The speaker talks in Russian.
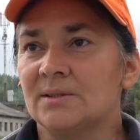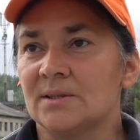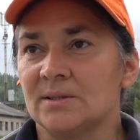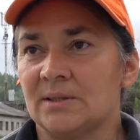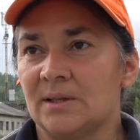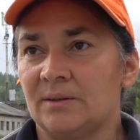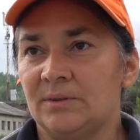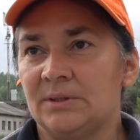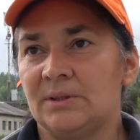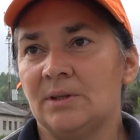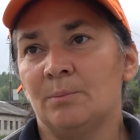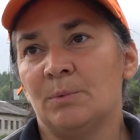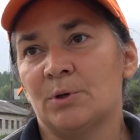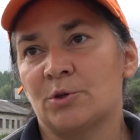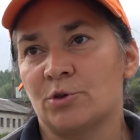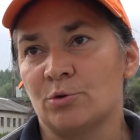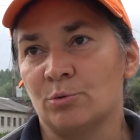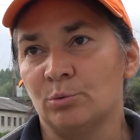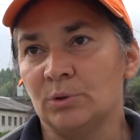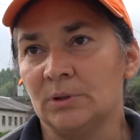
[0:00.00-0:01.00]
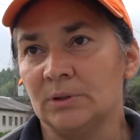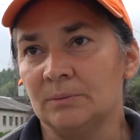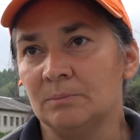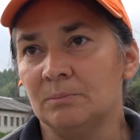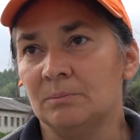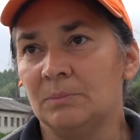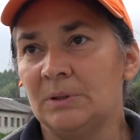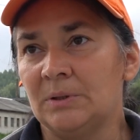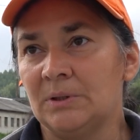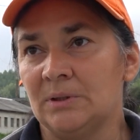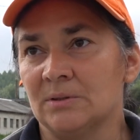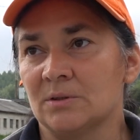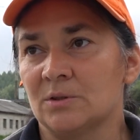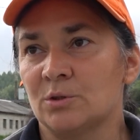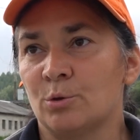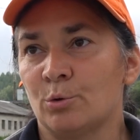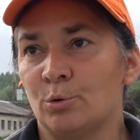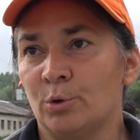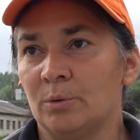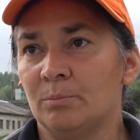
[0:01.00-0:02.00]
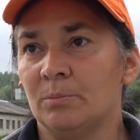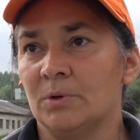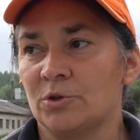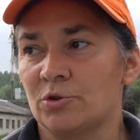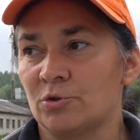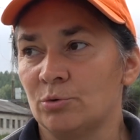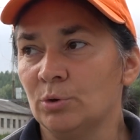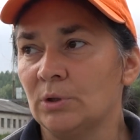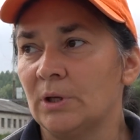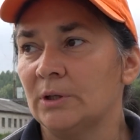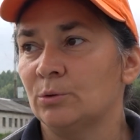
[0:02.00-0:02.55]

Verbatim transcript: составитель маршрута. Мы строим маршрут,